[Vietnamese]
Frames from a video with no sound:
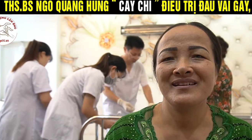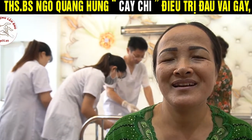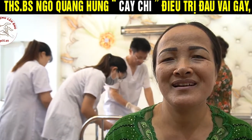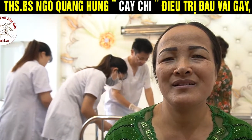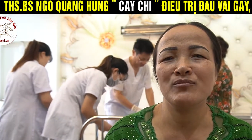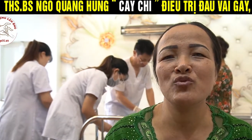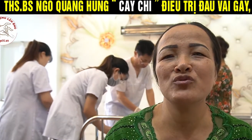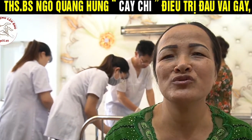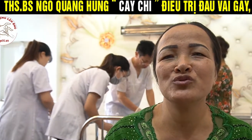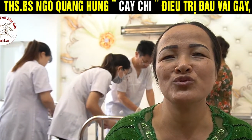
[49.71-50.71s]
nhà làm
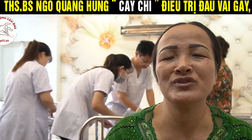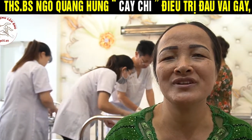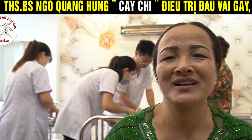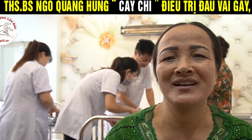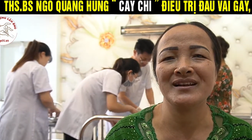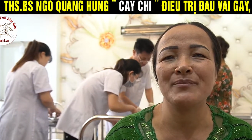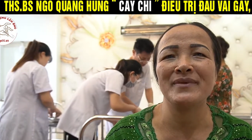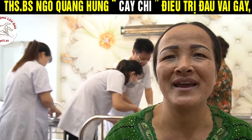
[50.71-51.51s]
bún chuối gì là đã làm